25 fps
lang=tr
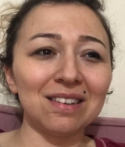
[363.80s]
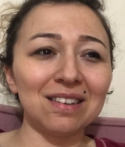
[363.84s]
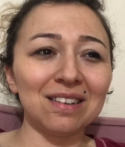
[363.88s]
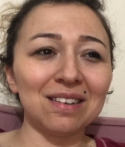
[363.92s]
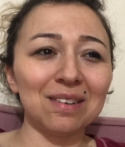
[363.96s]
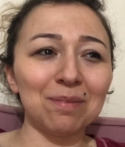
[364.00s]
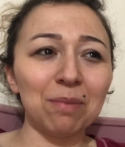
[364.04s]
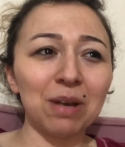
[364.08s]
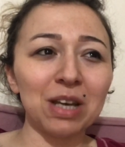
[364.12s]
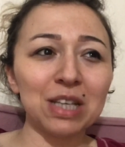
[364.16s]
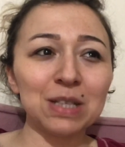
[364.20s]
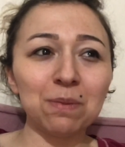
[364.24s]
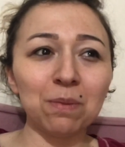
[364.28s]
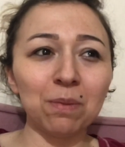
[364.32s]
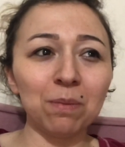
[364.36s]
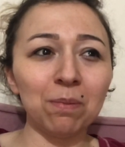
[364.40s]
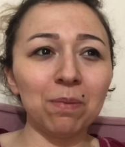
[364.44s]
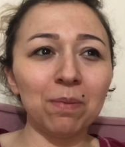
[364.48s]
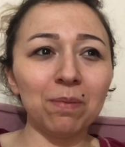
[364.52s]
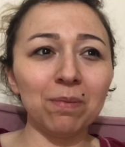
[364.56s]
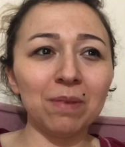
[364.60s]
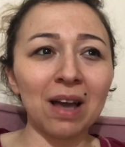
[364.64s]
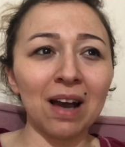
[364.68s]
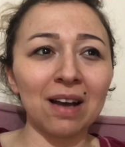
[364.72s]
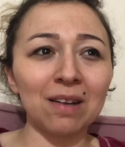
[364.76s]

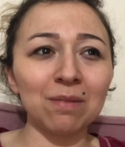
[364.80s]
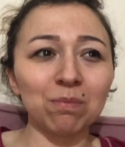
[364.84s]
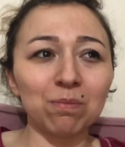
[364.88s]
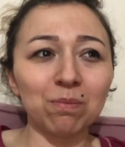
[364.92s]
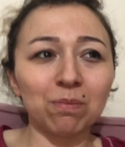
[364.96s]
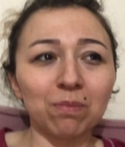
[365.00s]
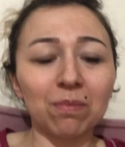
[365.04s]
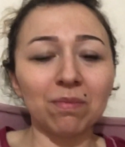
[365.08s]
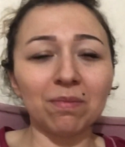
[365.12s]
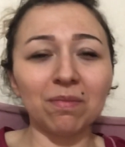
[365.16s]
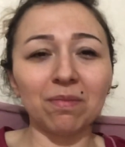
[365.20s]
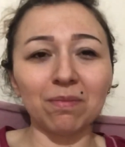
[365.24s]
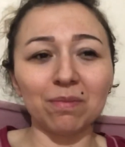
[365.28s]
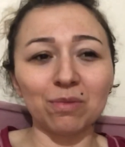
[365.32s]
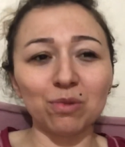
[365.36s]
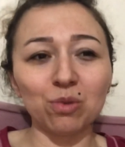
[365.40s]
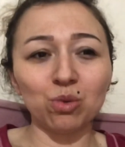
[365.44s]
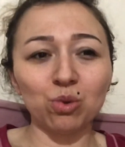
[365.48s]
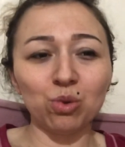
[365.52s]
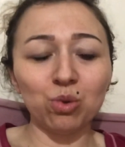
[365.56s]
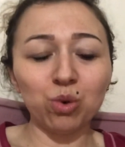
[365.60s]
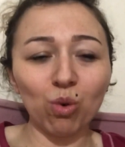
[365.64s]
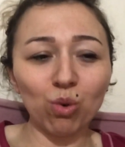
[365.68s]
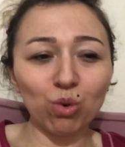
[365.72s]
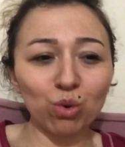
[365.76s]
5000 yani
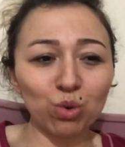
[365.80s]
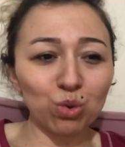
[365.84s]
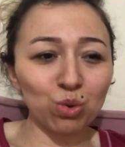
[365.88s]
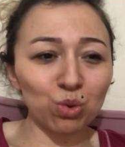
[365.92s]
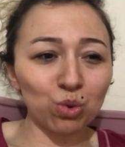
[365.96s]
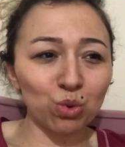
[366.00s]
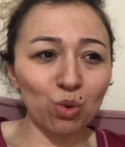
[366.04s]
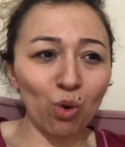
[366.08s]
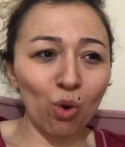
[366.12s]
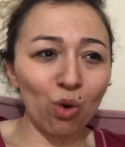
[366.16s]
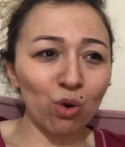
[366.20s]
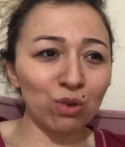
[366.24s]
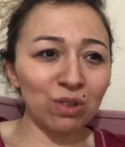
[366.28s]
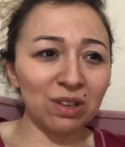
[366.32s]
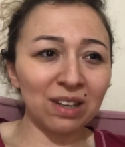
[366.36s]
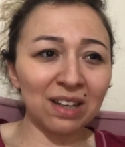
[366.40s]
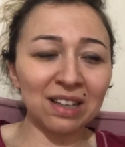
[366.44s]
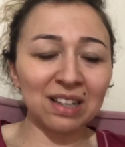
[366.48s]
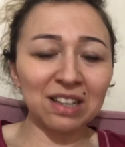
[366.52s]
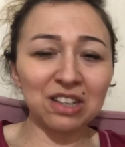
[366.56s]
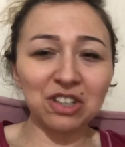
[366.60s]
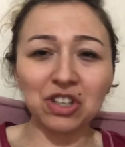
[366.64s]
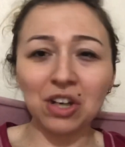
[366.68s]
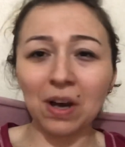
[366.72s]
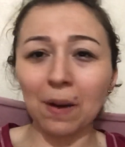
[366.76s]
çok
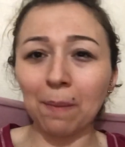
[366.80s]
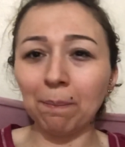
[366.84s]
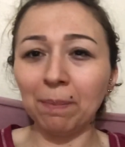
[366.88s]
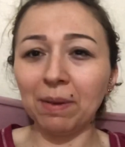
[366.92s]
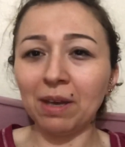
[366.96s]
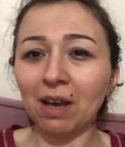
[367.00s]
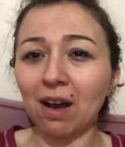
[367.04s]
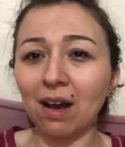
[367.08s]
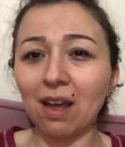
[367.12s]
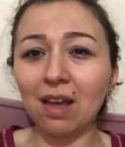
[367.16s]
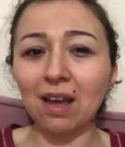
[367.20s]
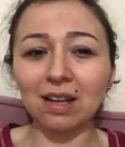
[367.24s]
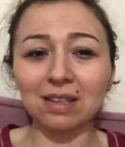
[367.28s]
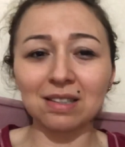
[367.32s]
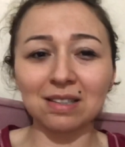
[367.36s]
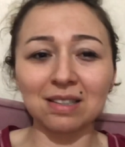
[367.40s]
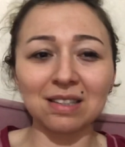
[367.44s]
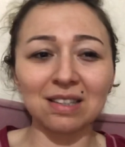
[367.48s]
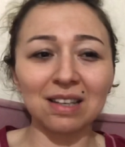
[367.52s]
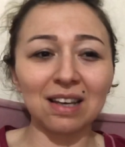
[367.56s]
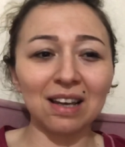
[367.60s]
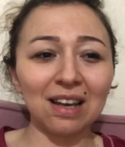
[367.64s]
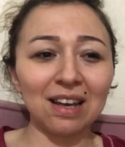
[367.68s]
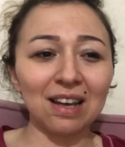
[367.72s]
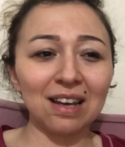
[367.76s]
zorlanacağım bir hayat
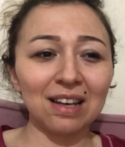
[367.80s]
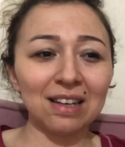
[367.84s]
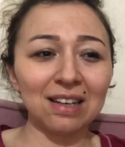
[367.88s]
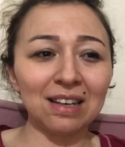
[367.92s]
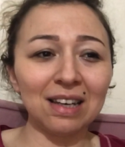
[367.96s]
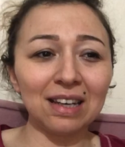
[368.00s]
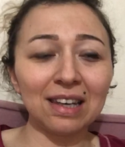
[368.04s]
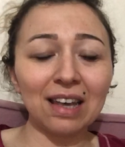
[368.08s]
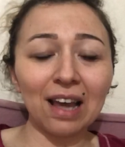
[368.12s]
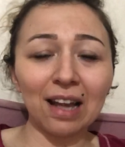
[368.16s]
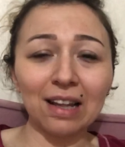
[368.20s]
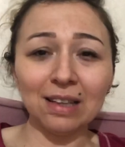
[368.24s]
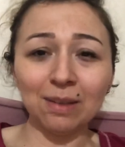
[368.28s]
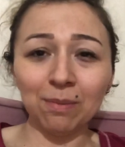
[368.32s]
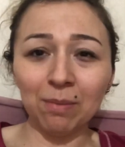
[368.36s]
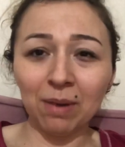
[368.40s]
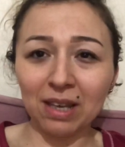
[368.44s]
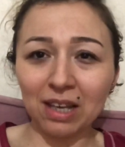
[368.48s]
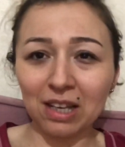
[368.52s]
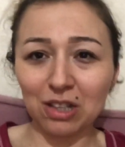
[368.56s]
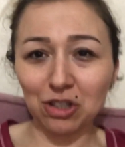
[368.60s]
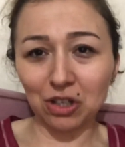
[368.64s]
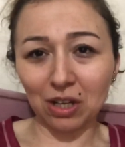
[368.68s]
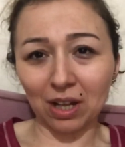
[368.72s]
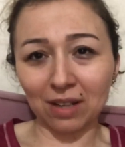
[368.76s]
ne kendime
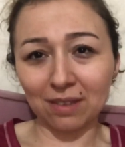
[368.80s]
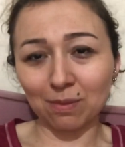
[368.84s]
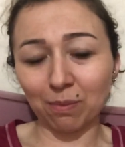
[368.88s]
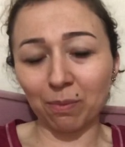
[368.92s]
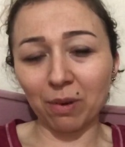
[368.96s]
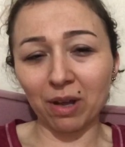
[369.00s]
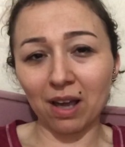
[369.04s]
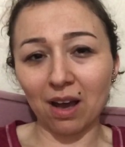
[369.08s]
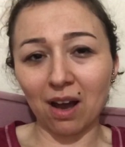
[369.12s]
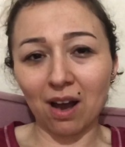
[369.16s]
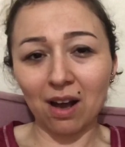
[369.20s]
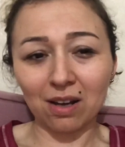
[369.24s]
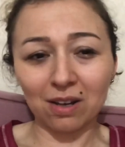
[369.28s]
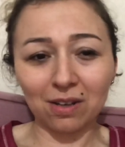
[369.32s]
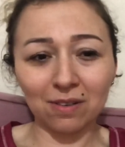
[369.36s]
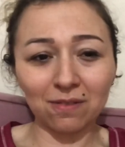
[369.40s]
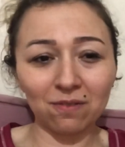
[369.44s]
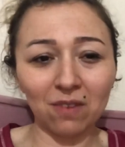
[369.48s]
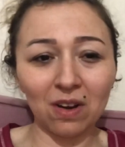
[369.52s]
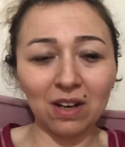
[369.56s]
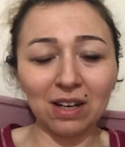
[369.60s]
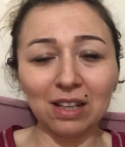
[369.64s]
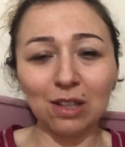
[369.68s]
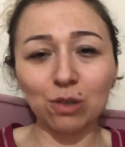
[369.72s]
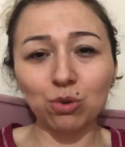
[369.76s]
yaşatmaya hakkım
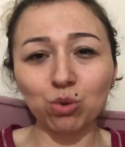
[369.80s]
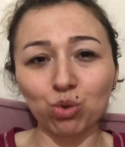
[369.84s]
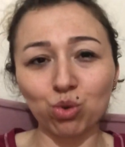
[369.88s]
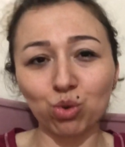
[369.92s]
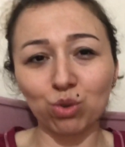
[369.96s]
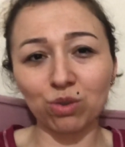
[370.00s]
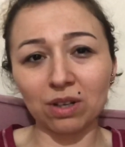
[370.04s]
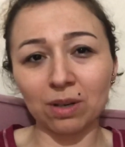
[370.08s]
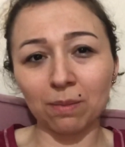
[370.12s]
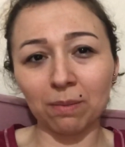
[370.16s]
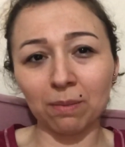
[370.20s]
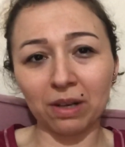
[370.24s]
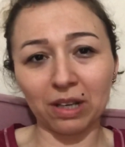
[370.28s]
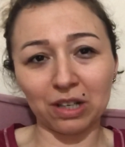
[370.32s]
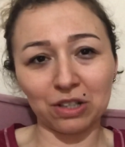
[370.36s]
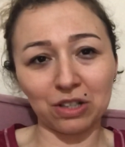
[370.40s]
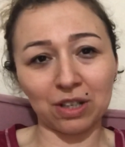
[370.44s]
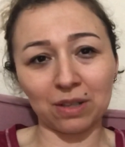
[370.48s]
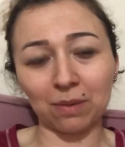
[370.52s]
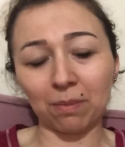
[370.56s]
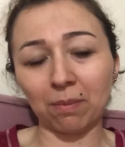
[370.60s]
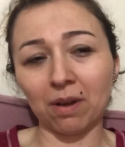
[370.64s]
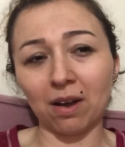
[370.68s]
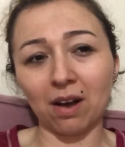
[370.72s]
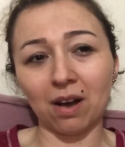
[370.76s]
var ne de çocuklarıma
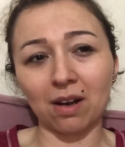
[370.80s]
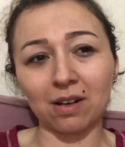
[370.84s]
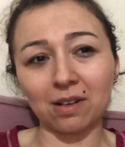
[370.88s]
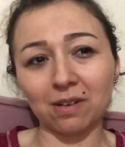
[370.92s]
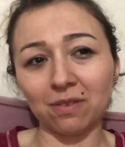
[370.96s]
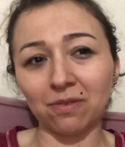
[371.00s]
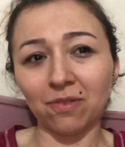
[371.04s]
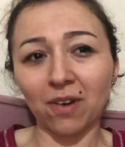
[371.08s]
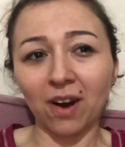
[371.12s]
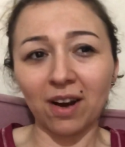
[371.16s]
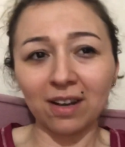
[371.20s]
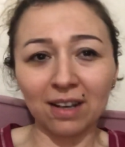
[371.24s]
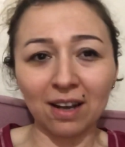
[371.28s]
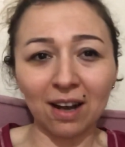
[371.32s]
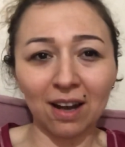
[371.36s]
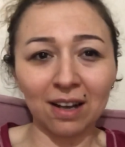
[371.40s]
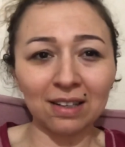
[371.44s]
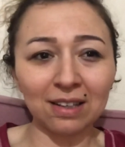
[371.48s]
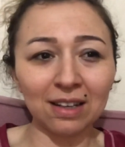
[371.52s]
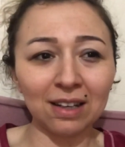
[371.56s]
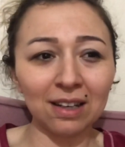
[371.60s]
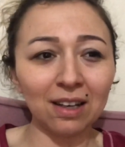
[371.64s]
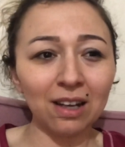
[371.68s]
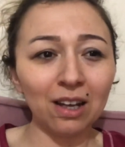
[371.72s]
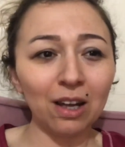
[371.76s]
yaşatmaya hakkım var
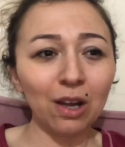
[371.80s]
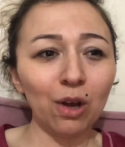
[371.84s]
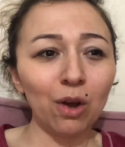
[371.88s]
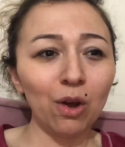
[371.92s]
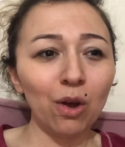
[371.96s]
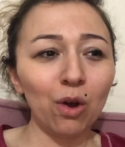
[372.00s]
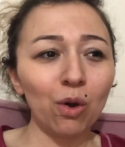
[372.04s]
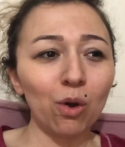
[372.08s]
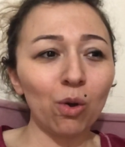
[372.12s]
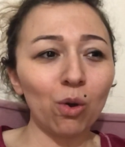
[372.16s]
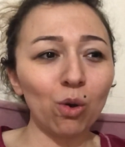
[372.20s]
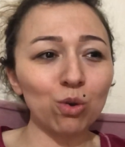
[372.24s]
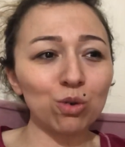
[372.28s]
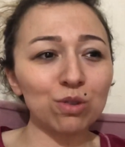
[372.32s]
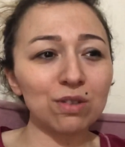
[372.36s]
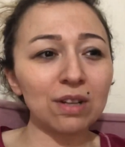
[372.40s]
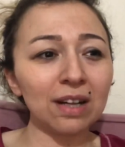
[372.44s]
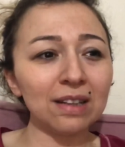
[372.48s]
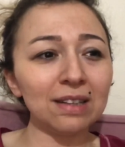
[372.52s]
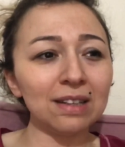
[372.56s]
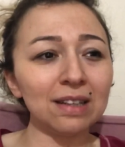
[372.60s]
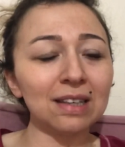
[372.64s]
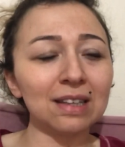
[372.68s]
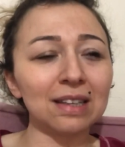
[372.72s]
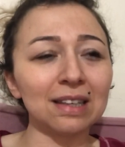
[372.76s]
yani. O
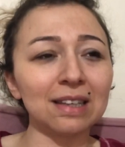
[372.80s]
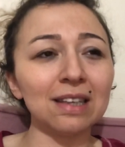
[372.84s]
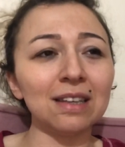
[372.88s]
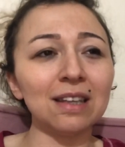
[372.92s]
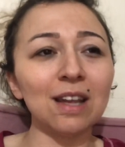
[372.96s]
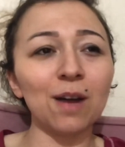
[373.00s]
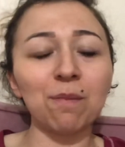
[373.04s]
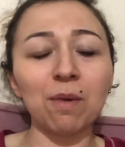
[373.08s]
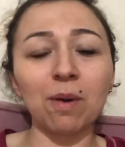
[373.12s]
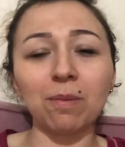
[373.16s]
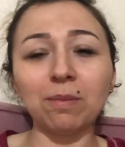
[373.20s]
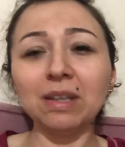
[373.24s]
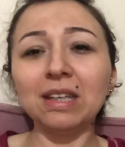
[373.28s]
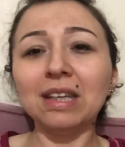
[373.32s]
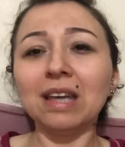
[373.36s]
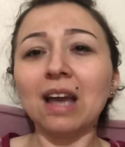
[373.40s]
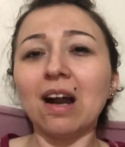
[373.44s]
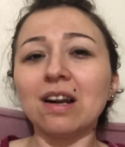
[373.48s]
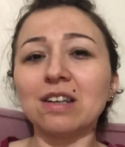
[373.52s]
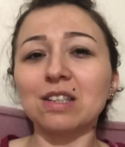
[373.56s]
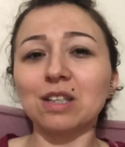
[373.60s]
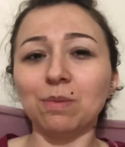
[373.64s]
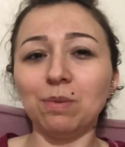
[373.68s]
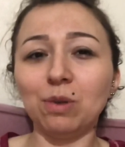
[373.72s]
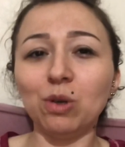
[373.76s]
yüzden dedik ki tamam 2
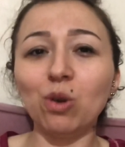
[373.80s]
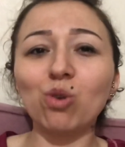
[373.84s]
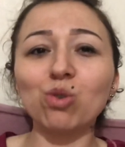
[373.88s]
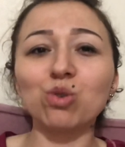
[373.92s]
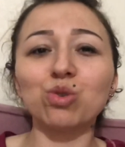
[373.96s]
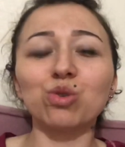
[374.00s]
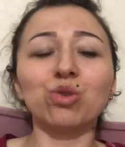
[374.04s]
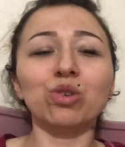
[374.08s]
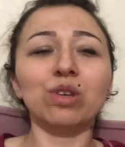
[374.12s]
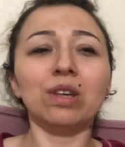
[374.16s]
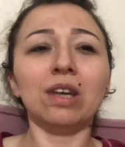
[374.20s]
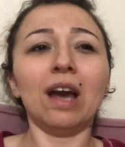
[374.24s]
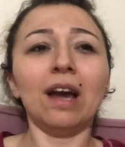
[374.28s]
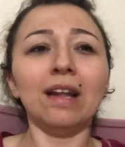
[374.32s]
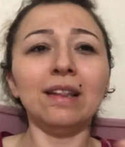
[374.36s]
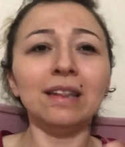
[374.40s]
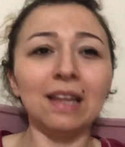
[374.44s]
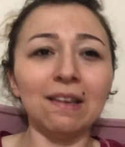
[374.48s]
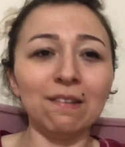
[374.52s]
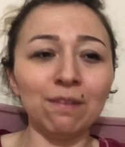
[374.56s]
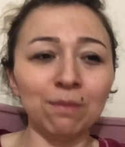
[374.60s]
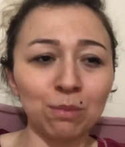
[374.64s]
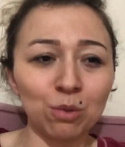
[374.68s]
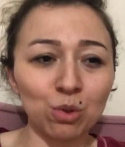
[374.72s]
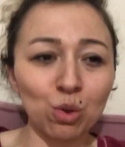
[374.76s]
artı 1 olsun kendi
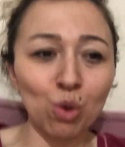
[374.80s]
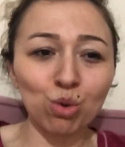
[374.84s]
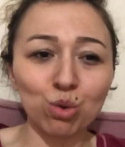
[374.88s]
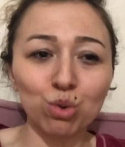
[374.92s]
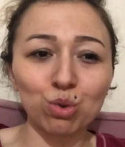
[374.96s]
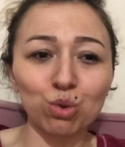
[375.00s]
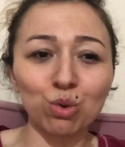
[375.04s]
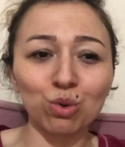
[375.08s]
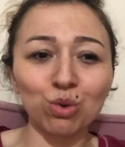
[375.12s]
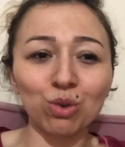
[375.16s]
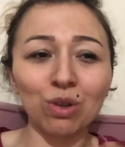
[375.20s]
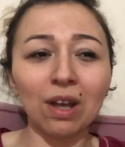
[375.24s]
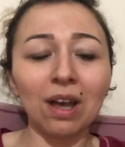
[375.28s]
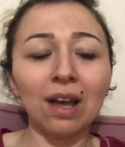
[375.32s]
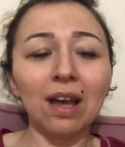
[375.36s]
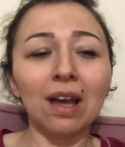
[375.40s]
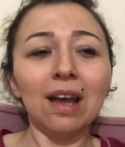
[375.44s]
evimiz olsun.